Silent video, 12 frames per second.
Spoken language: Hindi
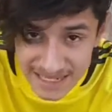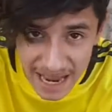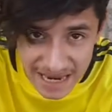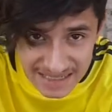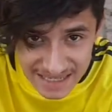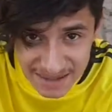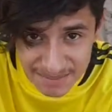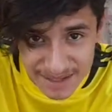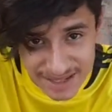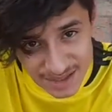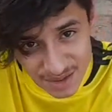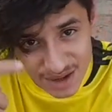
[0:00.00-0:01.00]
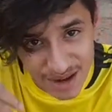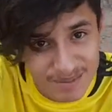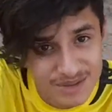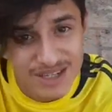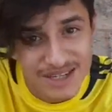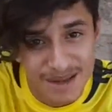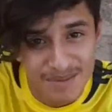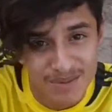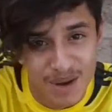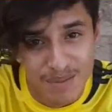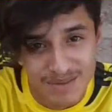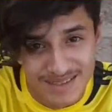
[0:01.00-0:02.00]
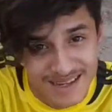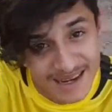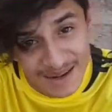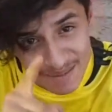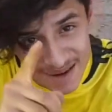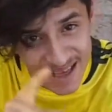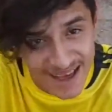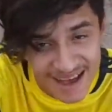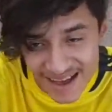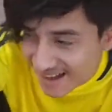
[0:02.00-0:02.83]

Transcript: नहीं आज टेप लेके जाऊँ कल मुझे टेप भी वापस ले बड़ा